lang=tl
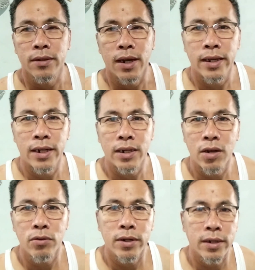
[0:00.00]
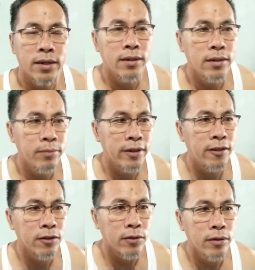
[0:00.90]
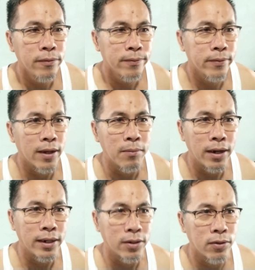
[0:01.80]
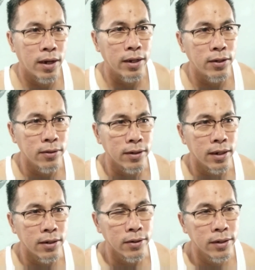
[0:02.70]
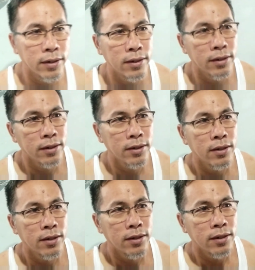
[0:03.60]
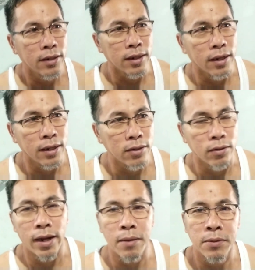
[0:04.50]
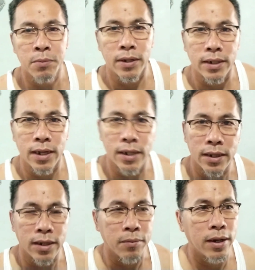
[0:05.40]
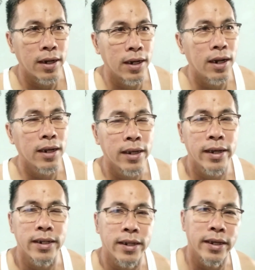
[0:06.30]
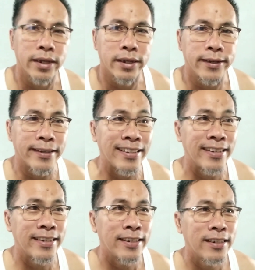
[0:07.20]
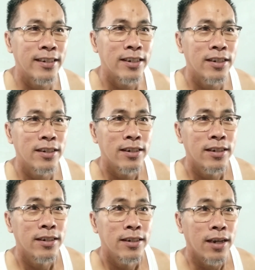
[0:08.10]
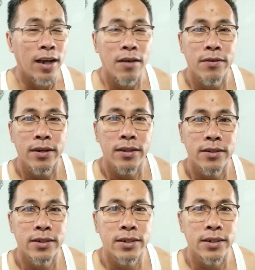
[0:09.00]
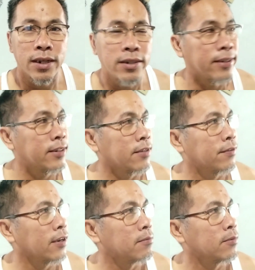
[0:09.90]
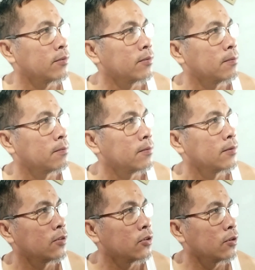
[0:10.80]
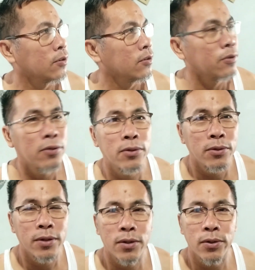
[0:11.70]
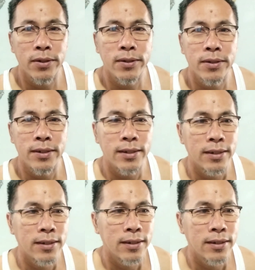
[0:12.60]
Gaya ng naunang video ko, nabanggit ko nga doon na ano eh, yung lifespan niya nating mga kalalakihan ay ang average ay 65. So, ako'y